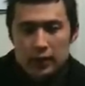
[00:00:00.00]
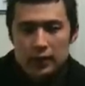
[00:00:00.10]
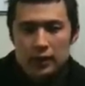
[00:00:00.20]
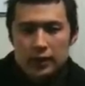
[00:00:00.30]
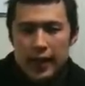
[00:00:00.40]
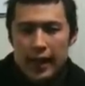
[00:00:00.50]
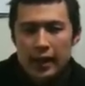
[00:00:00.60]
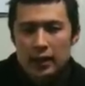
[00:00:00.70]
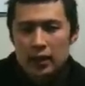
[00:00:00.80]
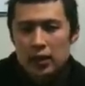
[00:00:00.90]
ですんで
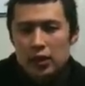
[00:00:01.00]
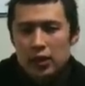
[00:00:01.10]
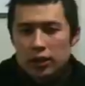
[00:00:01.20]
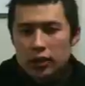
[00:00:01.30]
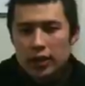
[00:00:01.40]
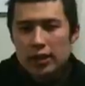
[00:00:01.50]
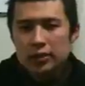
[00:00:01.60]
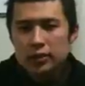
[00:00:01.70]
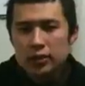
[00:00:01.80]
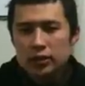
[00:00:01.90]
4年
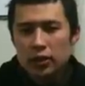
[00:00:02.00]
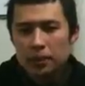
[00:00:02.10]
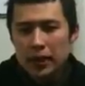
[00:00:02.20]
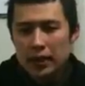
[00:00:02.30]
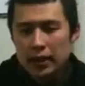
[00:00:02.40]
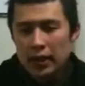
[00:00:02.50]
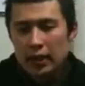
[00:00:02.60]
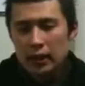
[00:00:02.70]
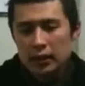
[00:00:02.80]
後のソチオリンピック